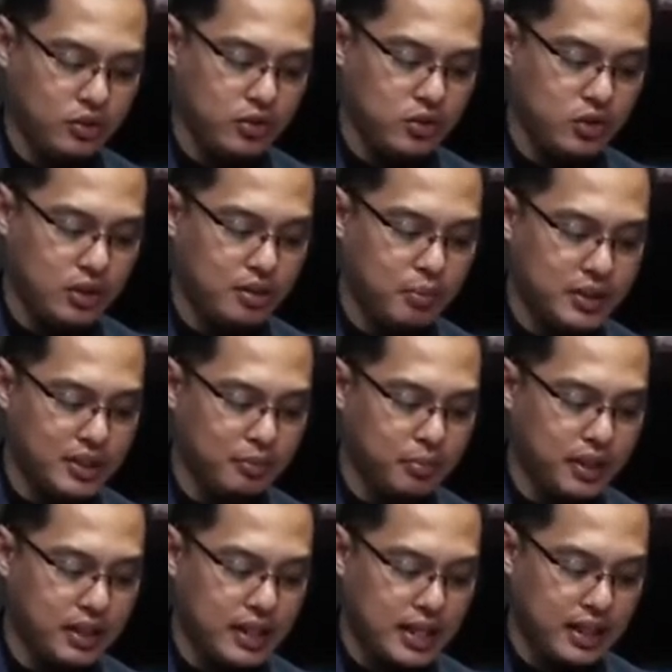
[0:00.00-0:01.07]
Yun ang ibig
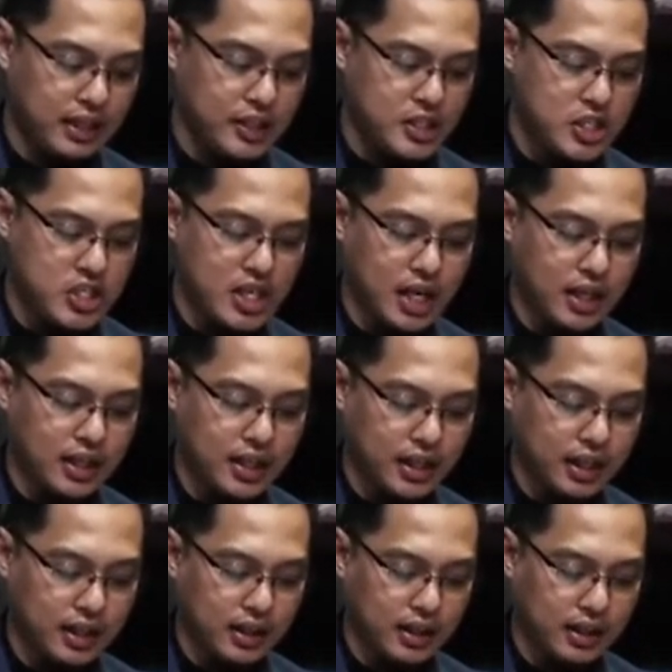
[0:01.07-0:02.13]
sabihin ng, siya,
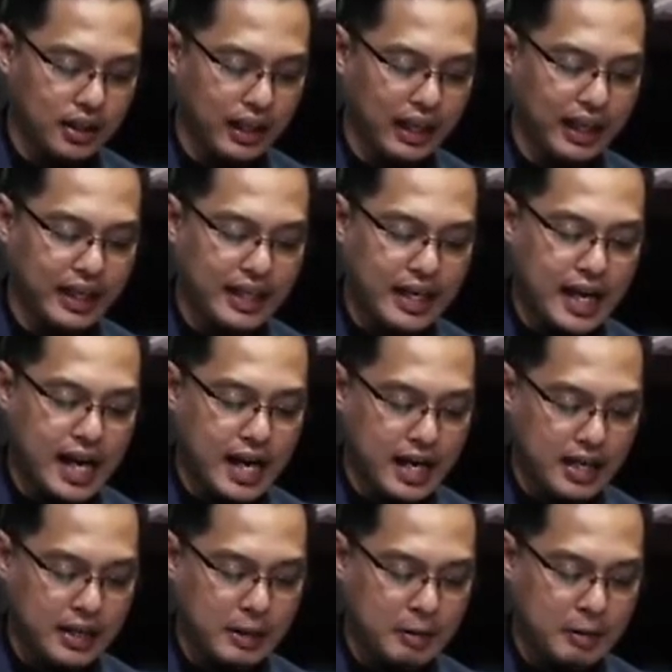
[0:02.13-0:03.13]
ng kaya